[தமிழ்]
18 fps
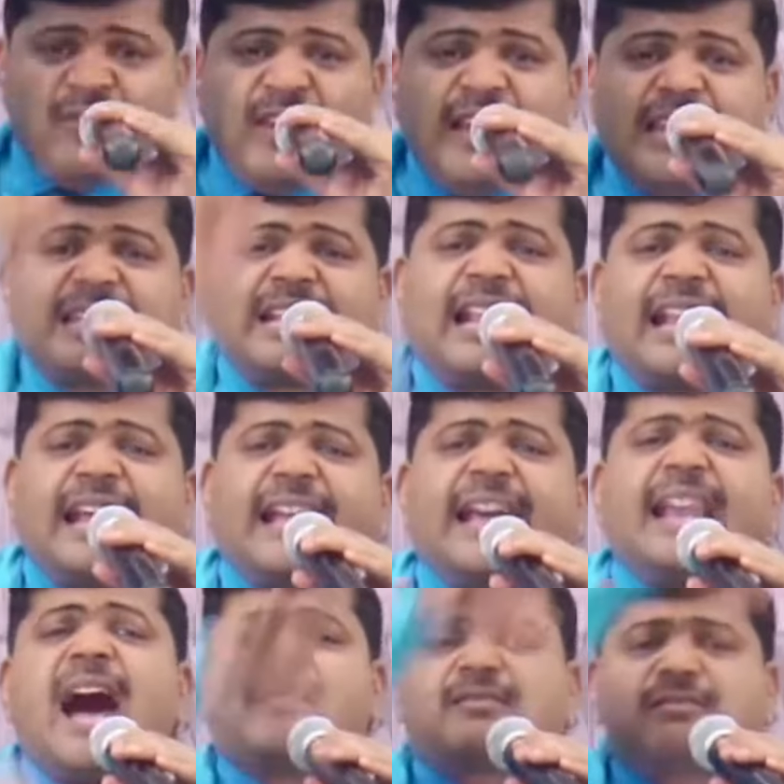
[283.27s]
வீட்டில்
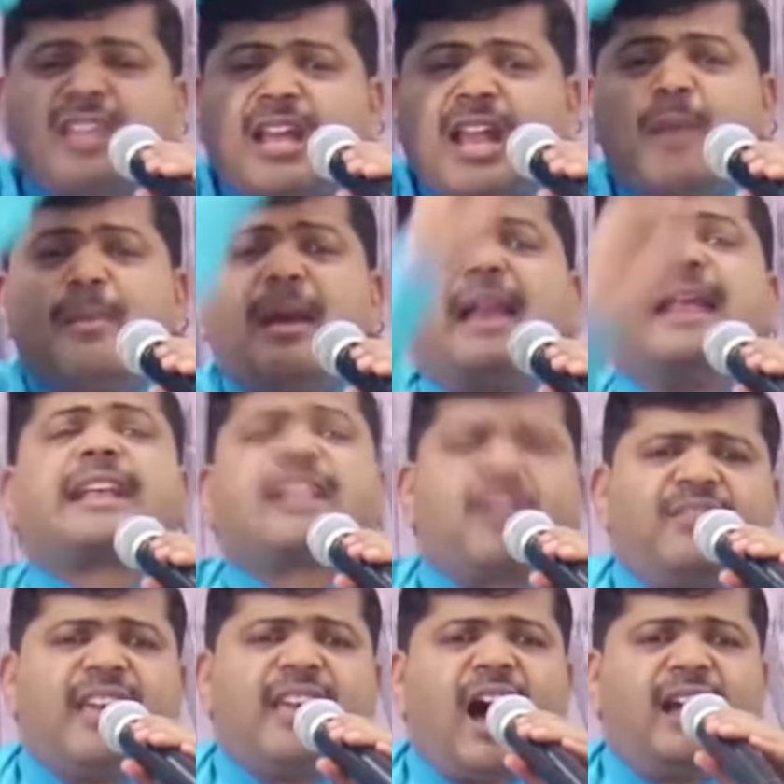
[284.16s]
இருக்கிற அத்தனை
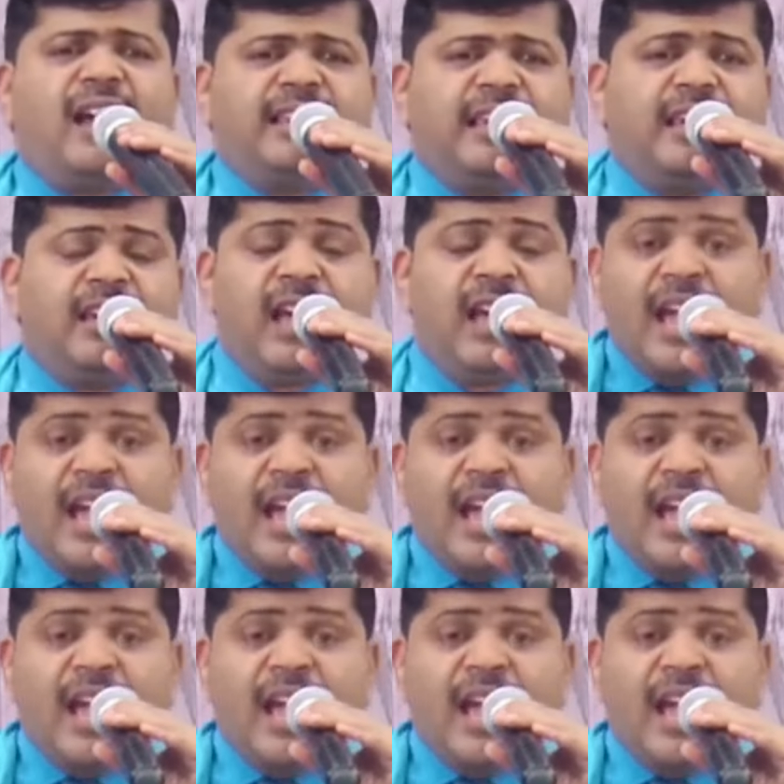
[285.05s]
பேருக்கும் வியாதி